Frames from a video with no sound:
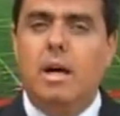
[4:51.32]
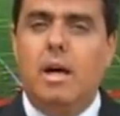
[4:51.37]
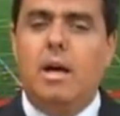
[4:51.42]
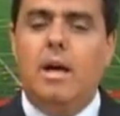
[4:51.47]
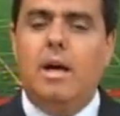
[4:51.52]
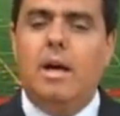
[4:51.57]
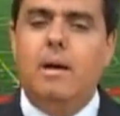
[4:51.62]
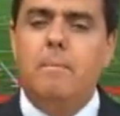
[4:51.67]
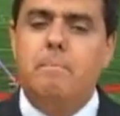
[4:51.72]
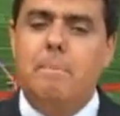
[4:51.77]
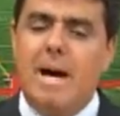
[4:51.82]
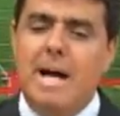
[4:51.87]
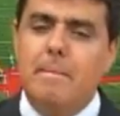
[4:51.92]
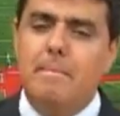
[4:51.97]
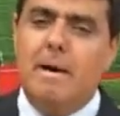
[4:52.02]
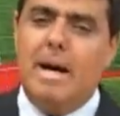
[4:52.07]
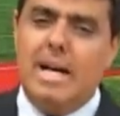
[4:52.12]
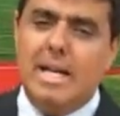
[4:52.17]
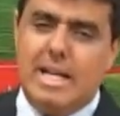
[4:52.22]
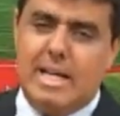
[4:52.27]
É, é,
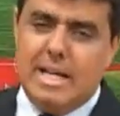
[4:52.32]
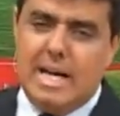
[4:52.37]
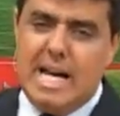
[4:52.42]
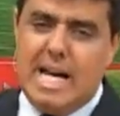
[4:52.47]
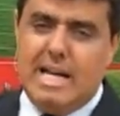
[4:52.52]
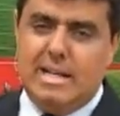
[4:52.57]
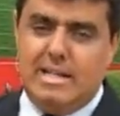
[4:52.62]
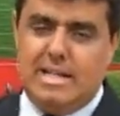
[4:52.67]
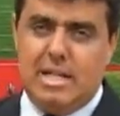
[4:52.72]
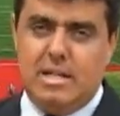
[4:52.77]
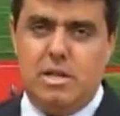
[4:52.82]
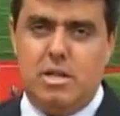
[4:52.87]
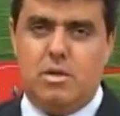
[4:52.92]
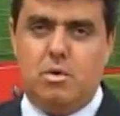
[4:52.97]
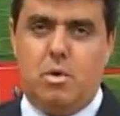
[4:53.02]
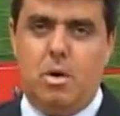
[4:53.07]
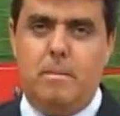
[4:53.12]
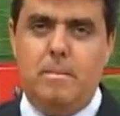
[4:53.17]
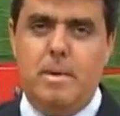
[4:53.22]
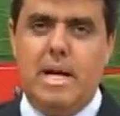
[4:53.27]
barbaridades a
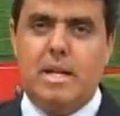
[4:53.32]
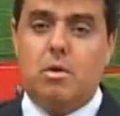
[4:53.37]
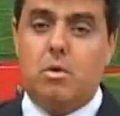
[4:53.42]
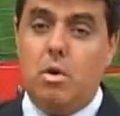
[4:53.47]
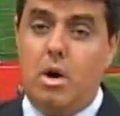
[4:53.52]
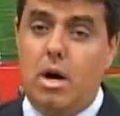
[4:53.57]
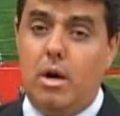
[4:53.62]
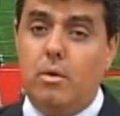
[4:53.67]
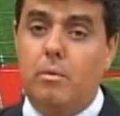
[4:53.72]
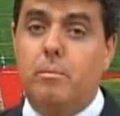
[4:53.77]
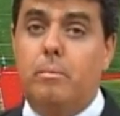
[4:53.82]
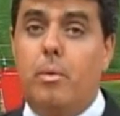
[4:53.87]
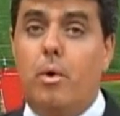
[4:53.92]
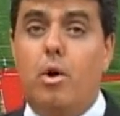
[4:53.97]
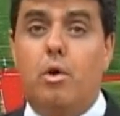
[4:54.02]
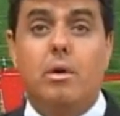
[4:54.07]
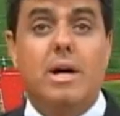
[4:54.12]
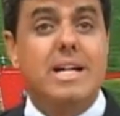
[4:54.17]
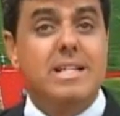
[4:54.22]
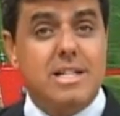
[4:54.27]
gente comete, corre um
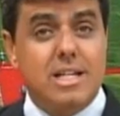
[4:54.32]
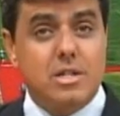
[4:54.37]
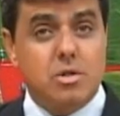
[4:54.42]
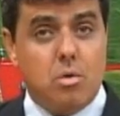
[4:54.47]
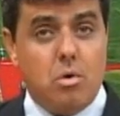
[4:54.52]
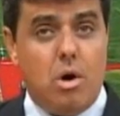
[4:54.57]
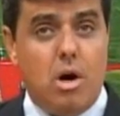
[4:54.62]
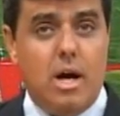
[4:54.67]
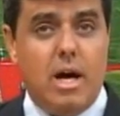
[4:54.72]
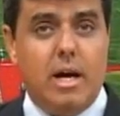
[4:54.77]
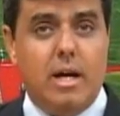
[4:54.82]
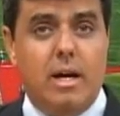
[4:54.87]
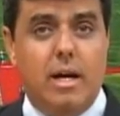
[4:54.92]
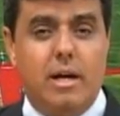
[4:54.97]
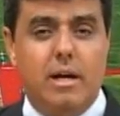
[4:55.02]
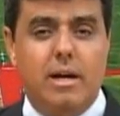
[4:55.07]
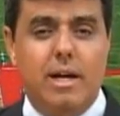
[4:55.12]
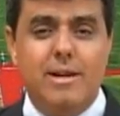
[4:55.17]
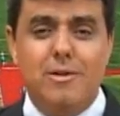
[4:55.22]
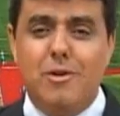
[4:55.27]
pouco, às vezes corre.
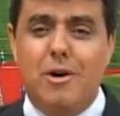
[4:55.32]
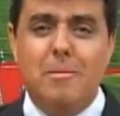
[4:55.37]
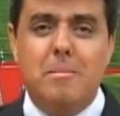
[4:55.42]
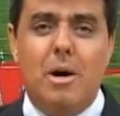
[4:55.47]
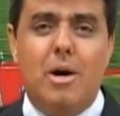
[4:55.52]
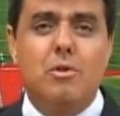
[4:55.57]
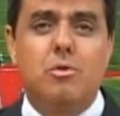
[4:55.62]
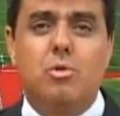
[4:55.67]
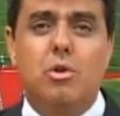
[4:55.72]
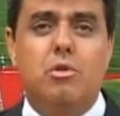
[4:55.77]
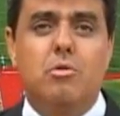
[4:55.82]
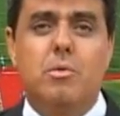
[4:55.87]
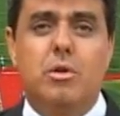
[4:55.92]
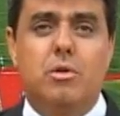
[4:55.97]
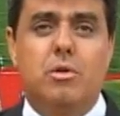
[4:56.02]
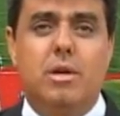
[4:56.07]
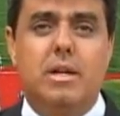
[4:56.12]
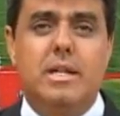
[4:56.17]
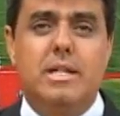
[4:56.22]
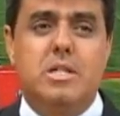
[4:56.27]
É normal de todo
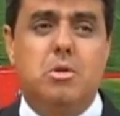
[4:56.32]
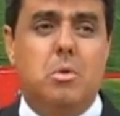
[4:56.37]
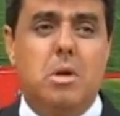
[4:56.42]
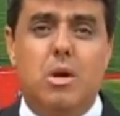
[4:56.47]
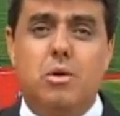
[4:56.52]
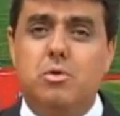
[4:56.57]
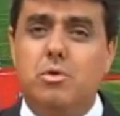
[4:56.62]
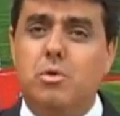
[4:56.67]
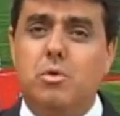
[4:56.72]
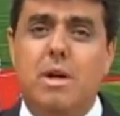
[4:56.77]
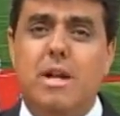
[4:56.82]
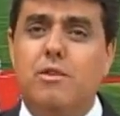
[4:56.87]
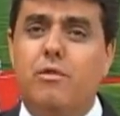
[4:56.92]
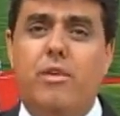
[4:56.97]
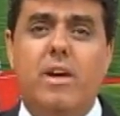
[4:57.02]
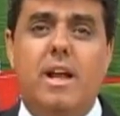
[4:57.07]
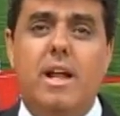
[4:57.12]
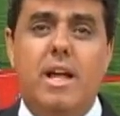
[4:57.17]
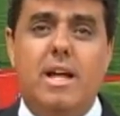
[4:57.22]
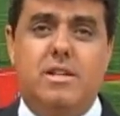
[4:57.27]
motorista e o Léo Júnior não é
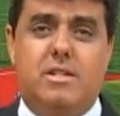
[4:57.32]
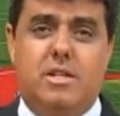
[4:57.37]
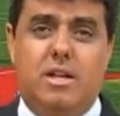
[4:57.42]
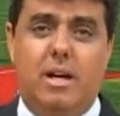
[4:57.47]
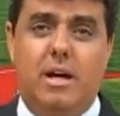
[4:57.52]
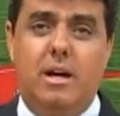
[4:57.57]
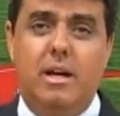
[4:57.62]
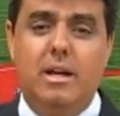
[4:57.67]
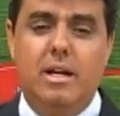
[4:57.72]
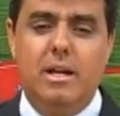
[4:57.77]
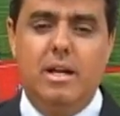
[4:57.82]
diferente.